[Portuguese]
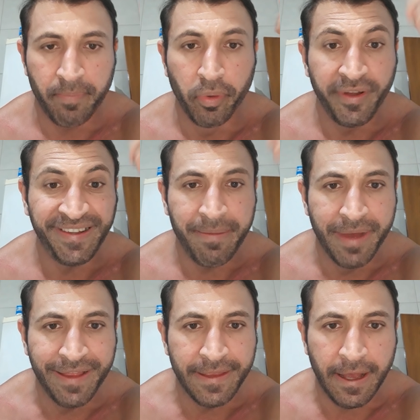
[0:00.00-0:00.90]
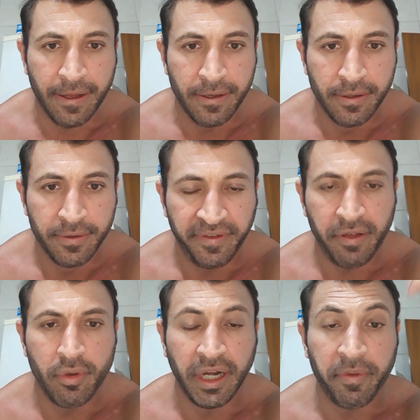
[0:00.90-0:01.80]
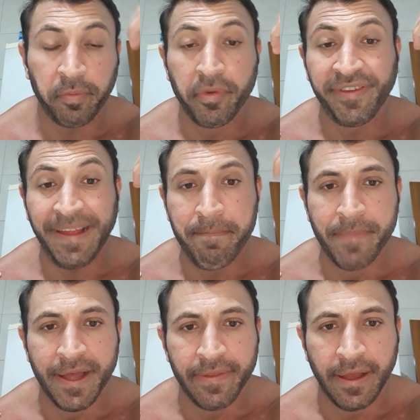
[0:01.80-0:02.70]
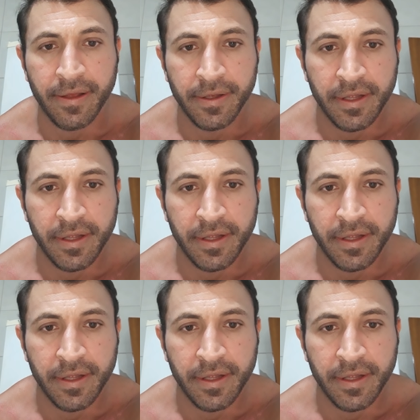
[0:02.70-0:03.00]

Por semana. 5 gramas por semana.